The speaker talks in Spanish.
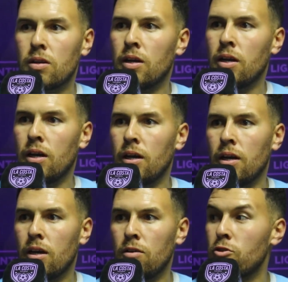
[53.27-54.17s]

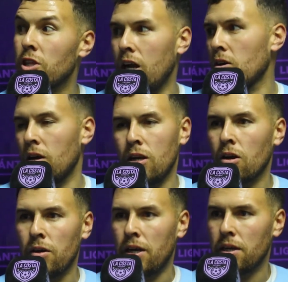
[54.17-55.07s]
eh, enfrentar lo que, lo
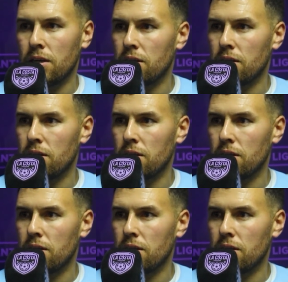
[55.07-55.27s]
que viene.